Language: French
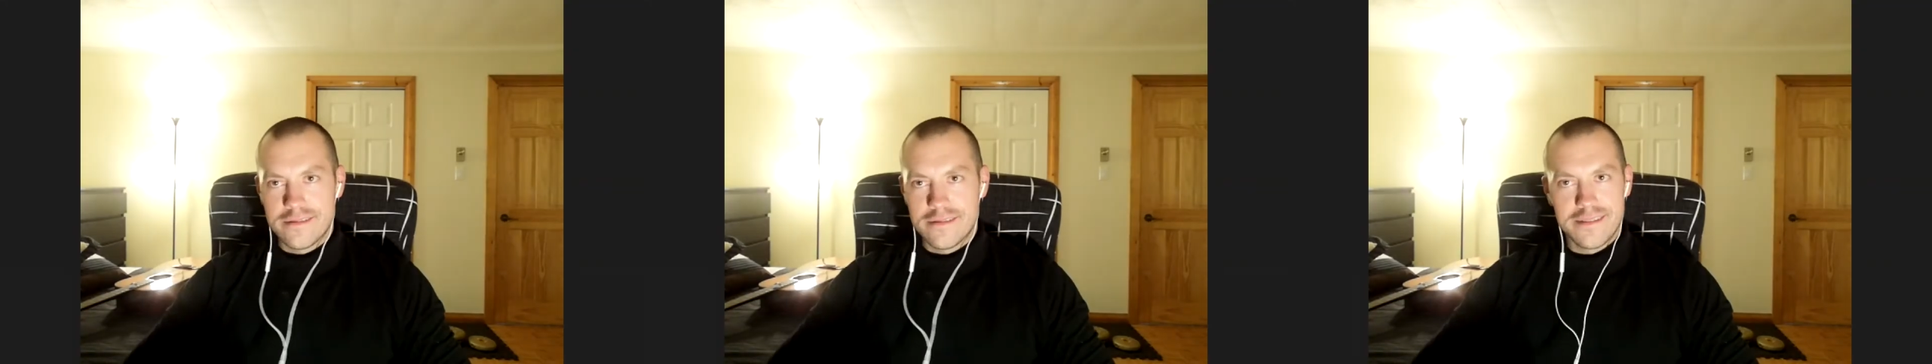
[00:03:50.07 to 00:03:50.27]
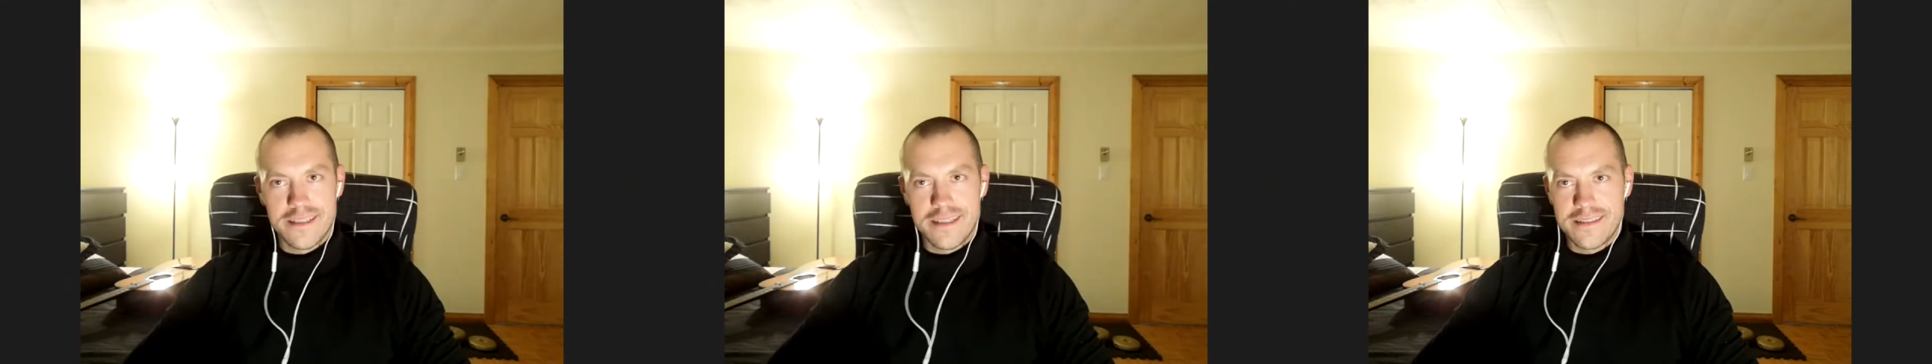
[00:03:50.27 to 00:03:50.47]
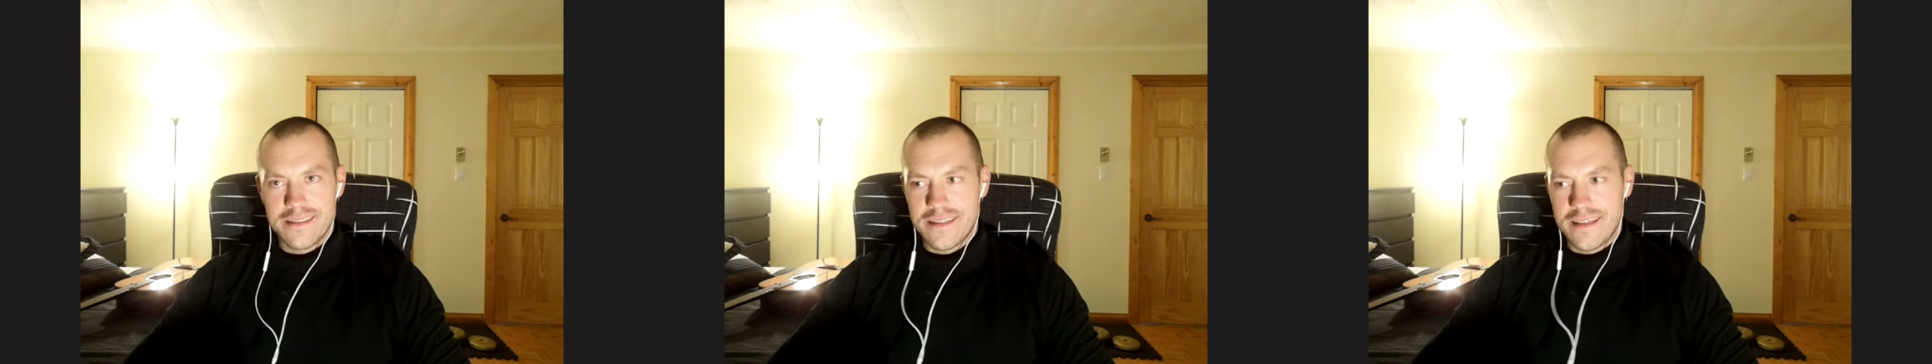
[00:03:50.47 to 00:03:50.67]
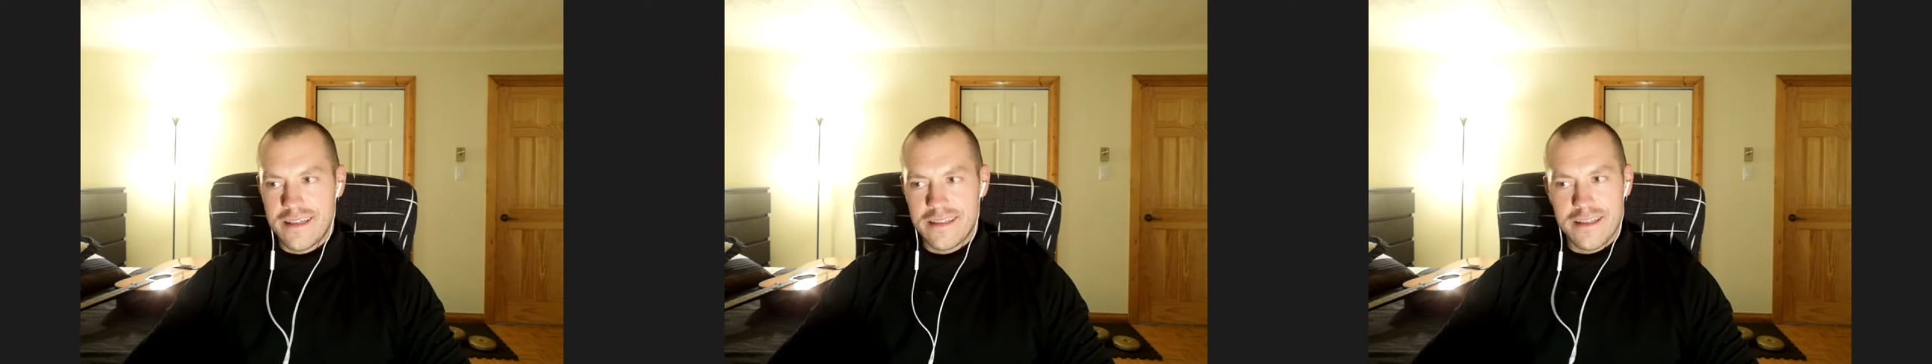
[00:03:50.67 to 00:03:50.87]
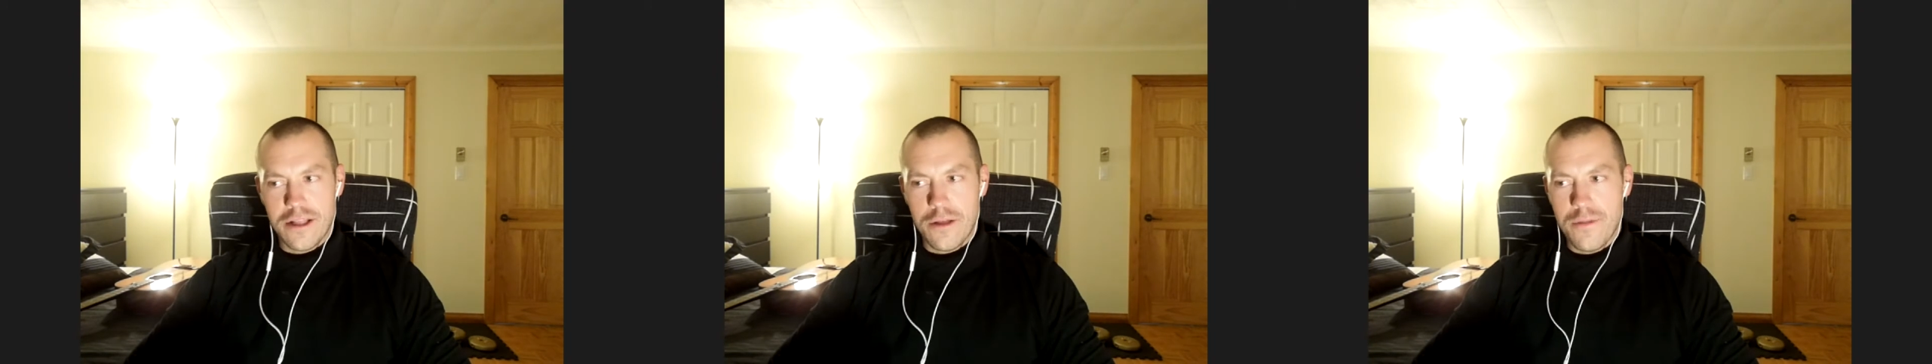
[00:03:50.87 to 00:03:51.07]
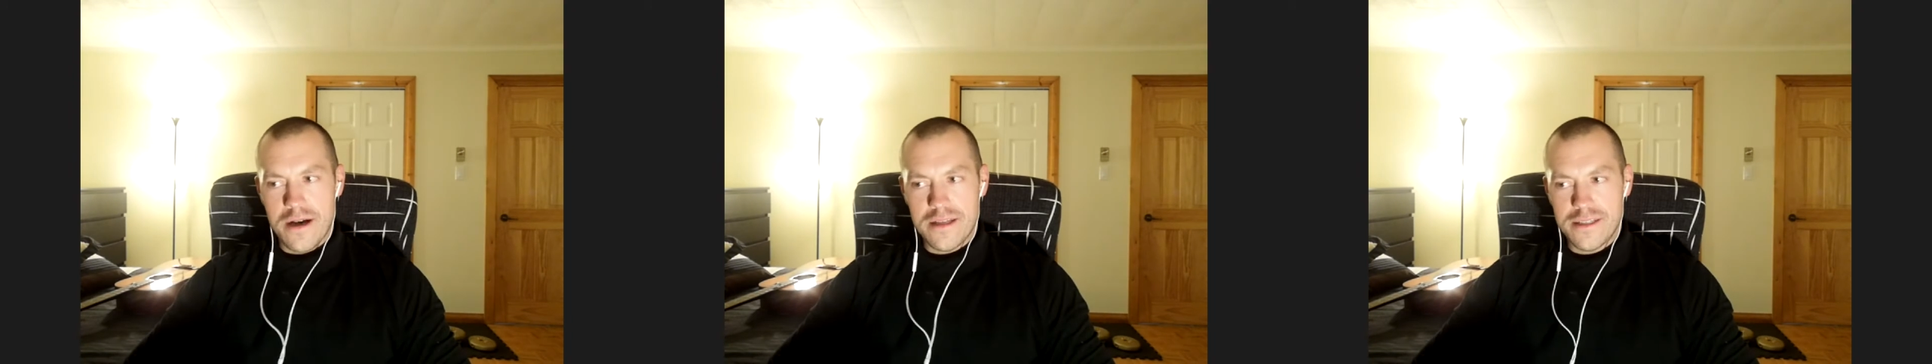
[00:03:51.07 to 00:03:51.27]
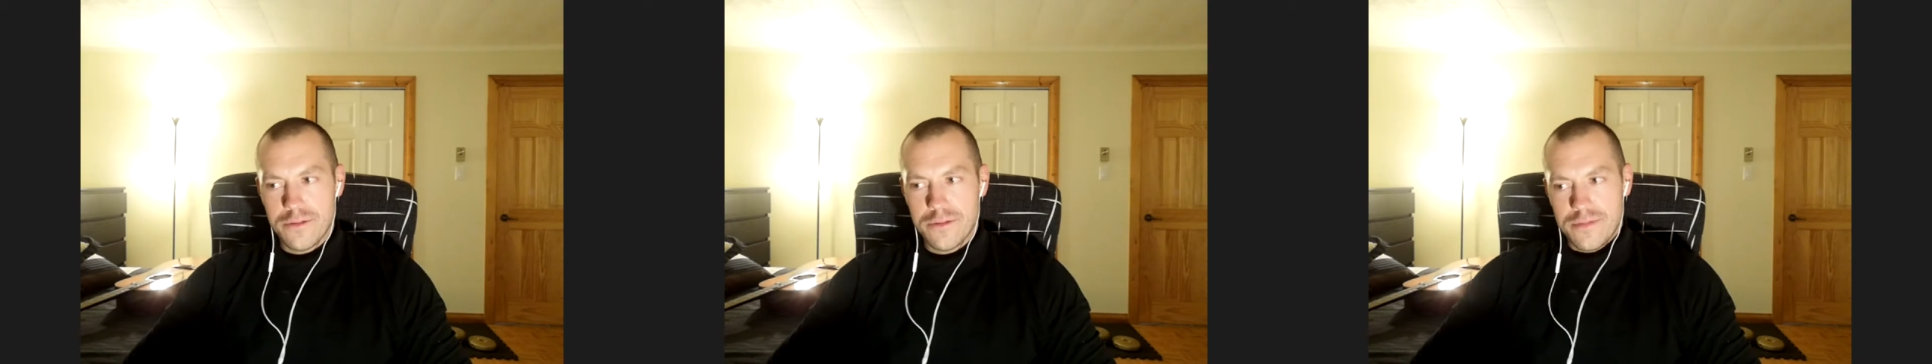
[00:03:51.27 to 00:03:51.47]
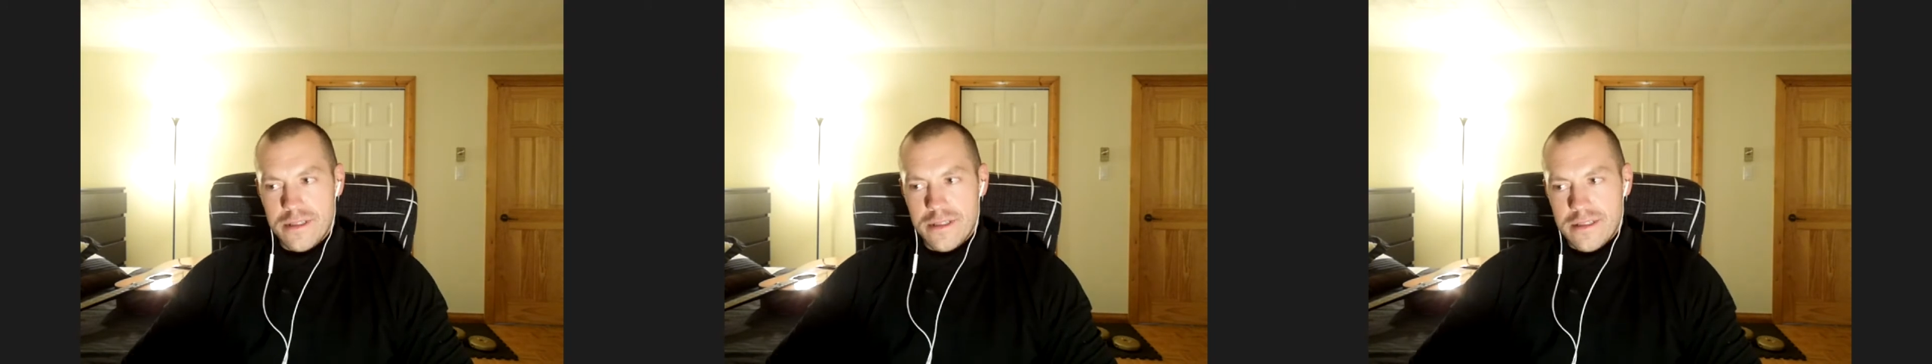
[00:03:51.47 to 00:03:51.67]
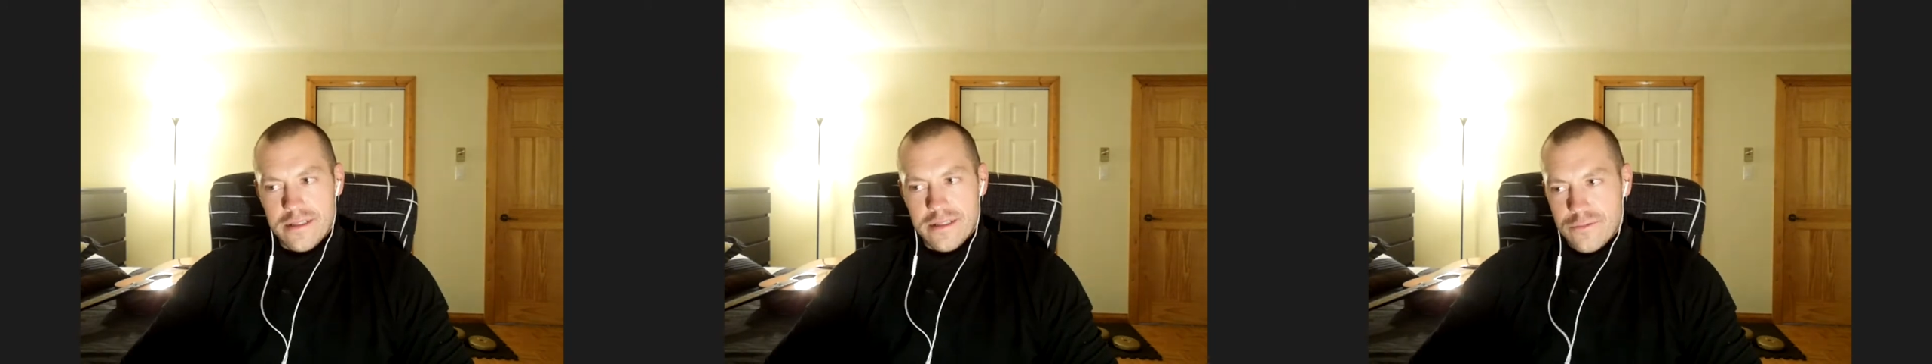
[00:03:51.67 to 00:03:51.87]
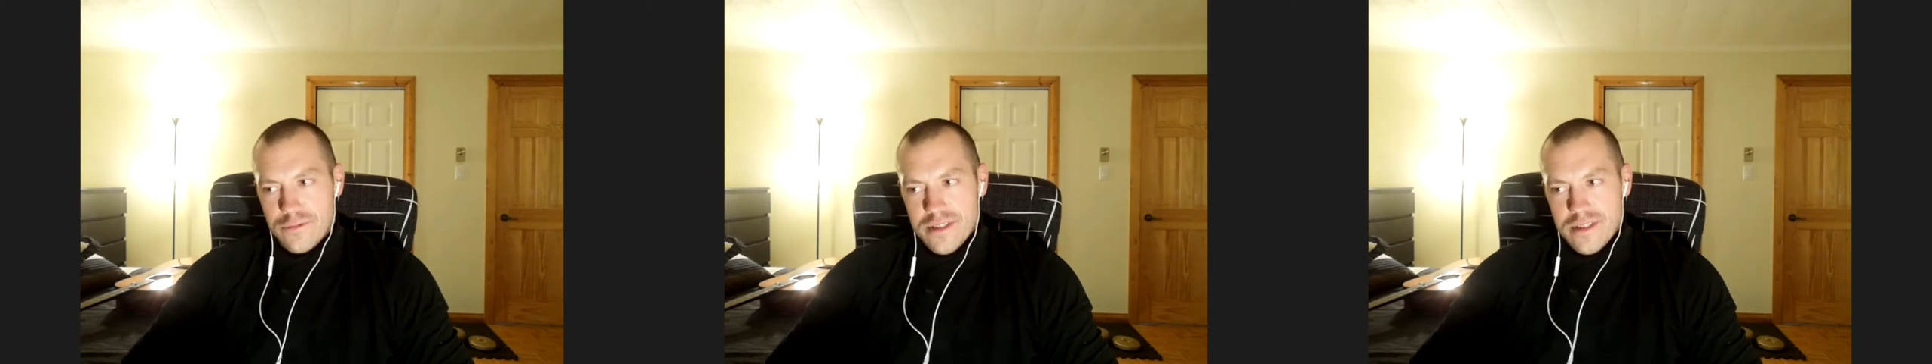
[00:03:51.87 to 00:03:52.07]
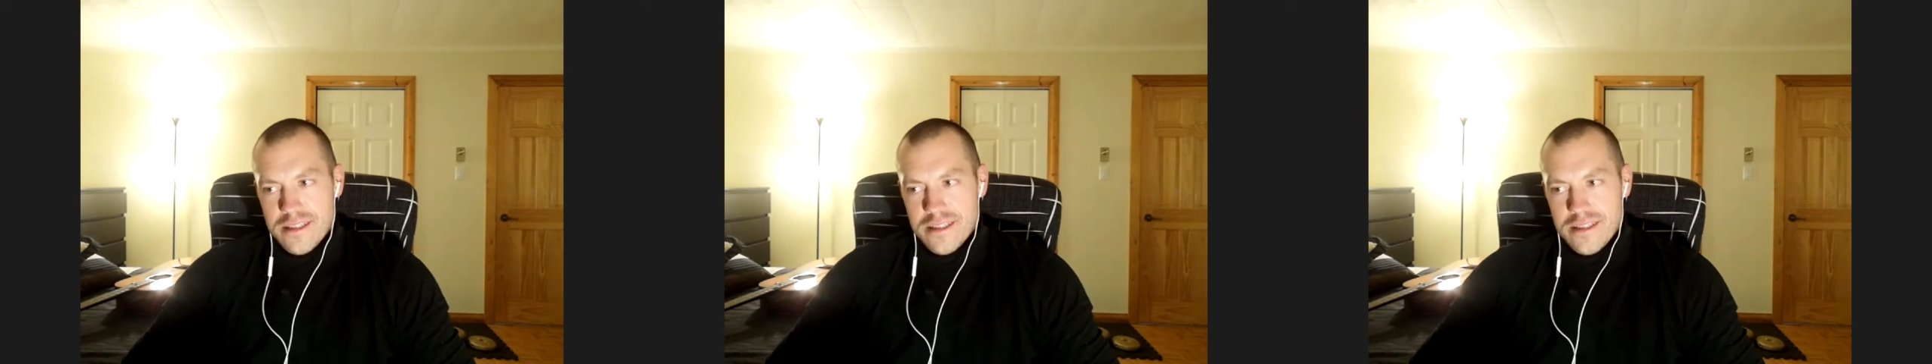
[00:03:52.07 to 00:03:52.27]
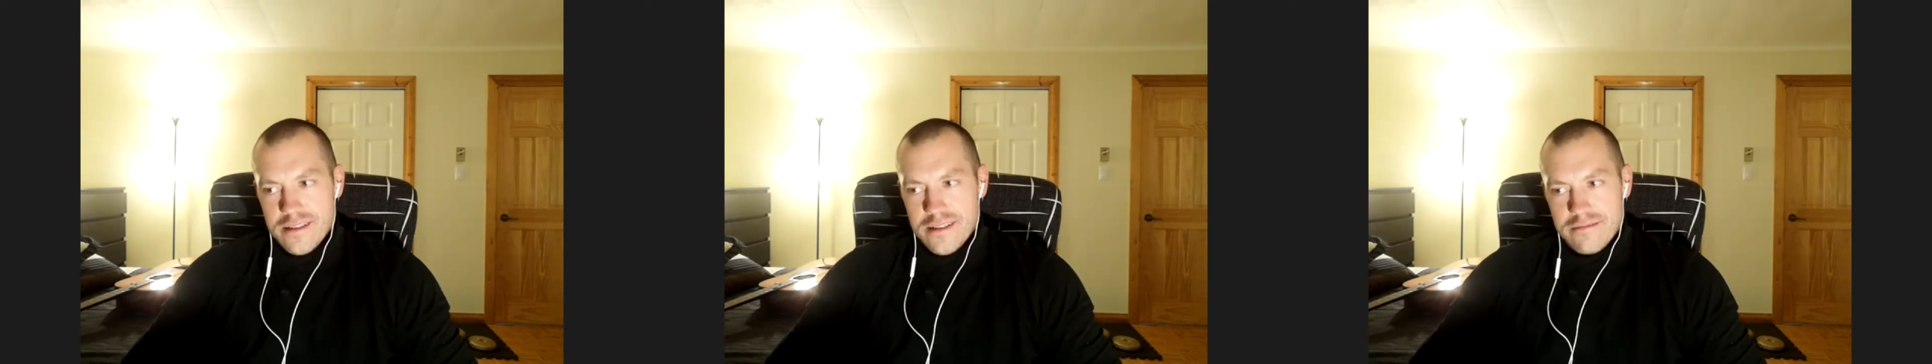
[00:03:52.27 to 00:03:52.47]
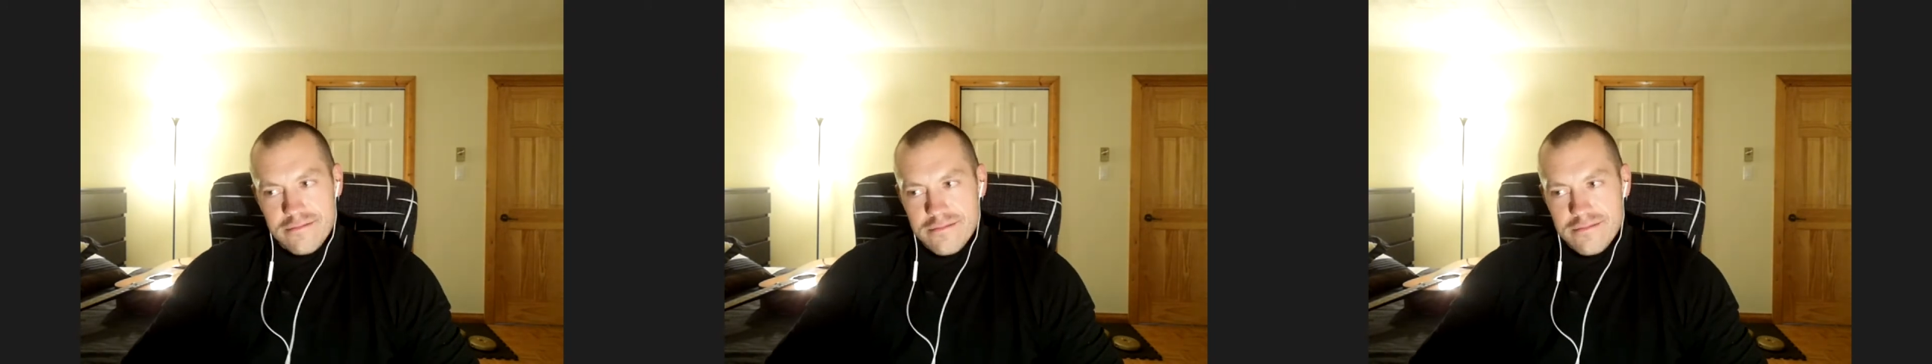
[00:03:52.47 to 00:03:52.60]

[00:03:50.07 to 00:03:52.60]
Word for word: C'est, exactement ça. Puis aussi, si,